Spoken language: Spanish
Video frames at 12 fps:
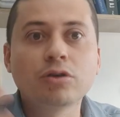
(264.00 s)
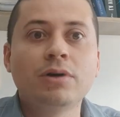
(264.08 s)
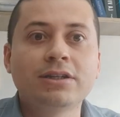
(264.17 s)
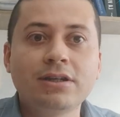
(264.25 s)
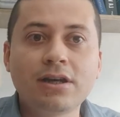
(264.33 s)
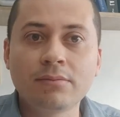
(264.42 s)

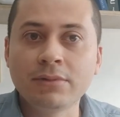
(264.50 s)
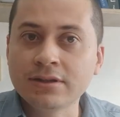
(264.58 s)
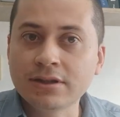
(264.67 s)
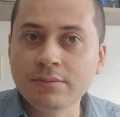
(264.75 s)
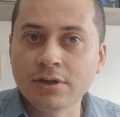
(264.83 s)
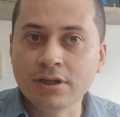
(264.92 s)

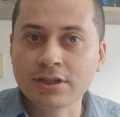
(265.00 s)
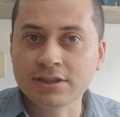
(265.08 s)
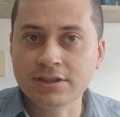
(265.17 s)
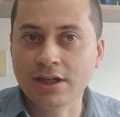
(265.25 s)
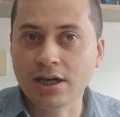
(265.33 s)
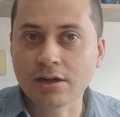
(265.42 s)
automáticamente me
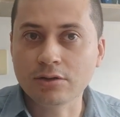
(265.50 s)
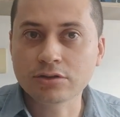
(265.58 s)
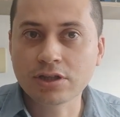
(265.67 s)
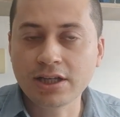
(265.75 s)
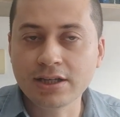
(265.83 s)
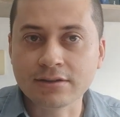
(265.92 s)
van a llegar
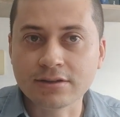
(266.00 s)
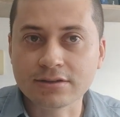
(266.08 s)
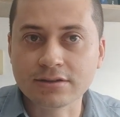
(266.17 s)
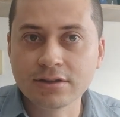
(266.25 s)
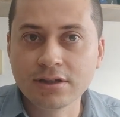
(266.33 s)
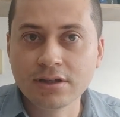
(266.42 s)
los
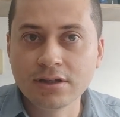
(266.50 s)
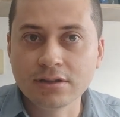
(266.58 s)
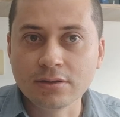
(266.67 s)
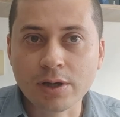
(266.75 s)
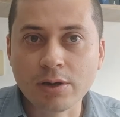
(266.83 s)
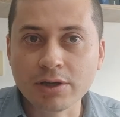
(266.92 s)
clientes
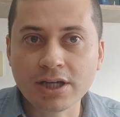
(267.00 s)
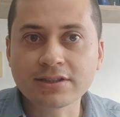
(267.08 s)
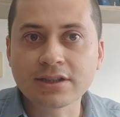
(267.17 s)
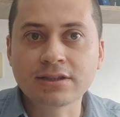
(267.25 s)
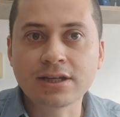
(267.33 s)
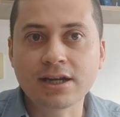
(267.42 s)
me
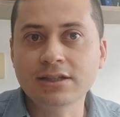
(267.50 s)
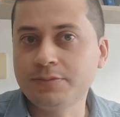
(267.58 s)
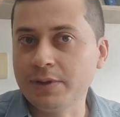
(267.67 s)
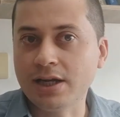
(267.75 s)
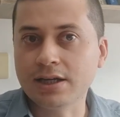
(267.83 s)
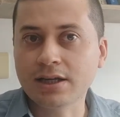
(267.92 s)
voy a
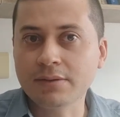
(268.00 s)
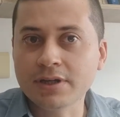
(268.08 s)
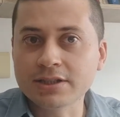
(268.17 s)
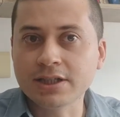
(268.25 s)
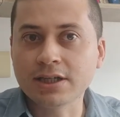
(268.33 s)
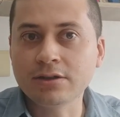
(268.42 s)
sentar a esperar
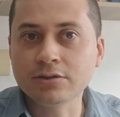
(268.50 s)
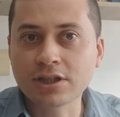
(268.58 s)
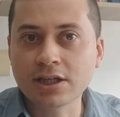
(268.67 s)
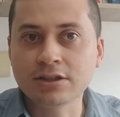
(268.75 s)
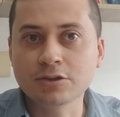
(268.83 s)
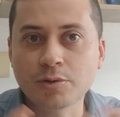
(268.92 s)
que me
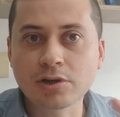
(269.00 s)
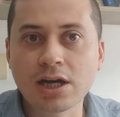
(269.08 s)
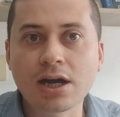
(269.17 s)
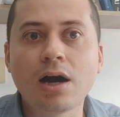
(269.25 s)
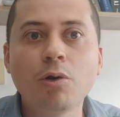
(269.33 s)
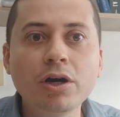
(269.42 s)
lleguen los clientes
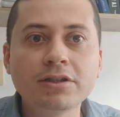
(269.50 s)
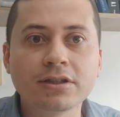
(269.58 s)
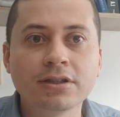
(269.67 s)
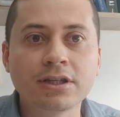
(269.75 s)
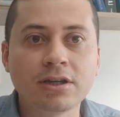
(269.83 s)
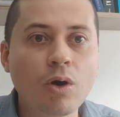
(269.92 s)
porque acabo
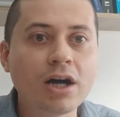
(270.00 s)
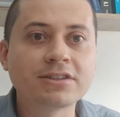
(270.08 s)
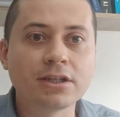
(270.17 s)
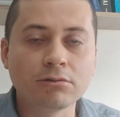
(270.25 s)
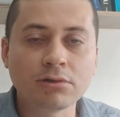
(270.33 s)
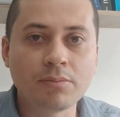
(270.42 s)
de tener
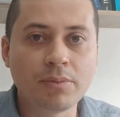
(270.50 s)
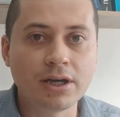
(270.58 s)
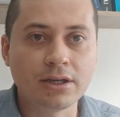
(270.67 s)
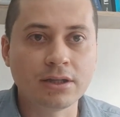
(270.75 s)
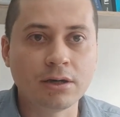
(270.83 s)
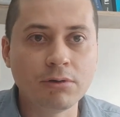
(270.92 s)
o hacer
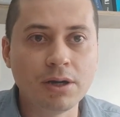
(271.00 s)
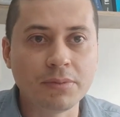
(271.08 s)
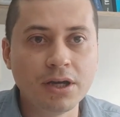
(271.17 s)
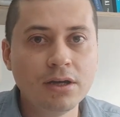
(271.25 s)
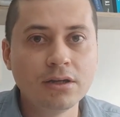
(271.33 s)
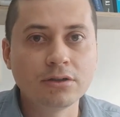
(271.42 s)
una página
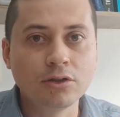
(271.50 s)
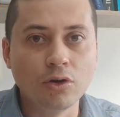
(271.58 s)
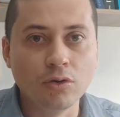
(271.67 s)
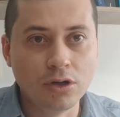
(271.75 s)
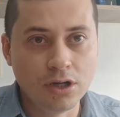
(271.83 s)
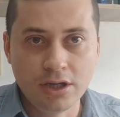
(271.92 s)
web.
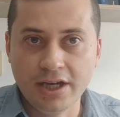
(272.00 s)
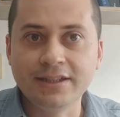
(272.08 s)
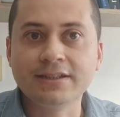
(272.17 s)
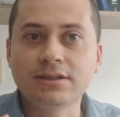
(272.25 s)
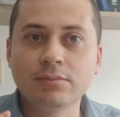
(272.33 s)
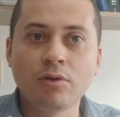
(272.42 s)
No,
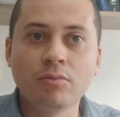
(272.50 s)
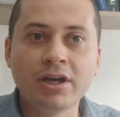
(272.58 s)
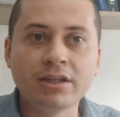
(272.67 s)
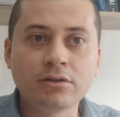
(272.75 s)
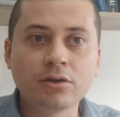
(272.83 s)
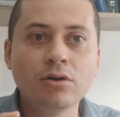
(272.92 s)
en este
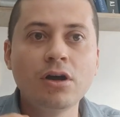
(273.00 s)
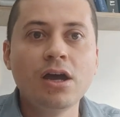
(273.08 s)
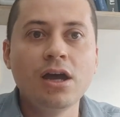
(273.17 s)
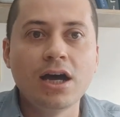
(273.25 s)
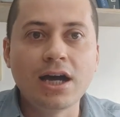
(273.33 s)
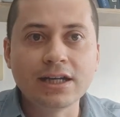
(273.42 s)

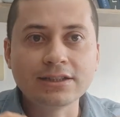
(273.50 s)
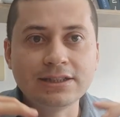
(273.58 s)
momento